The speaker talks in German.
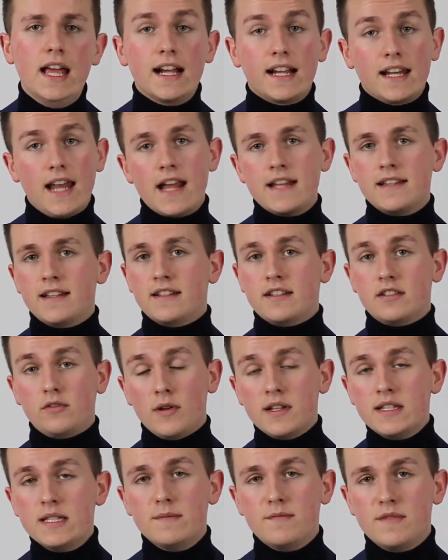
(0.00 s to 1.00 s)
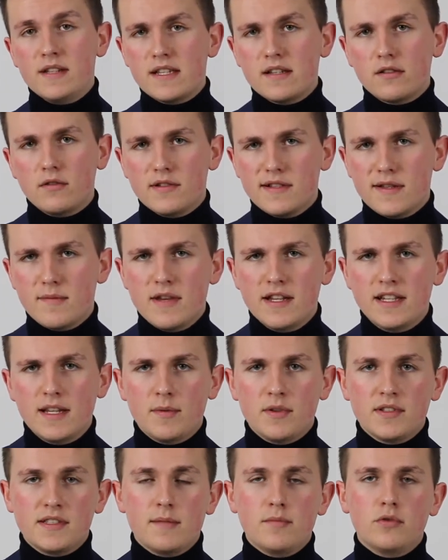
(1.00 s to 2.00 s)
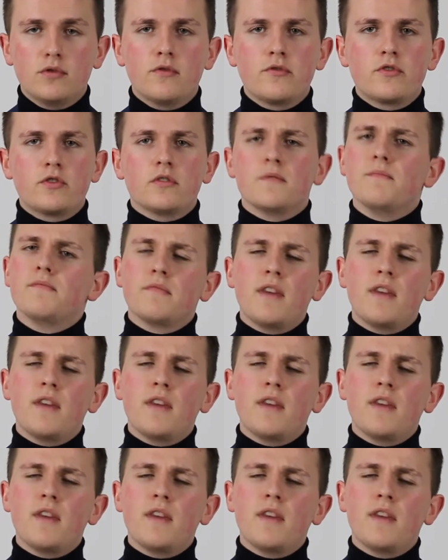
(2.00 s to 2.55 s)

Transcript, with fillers: gleichzeitig trotzdem Wissen konsumiert habe aus der Berufsschule.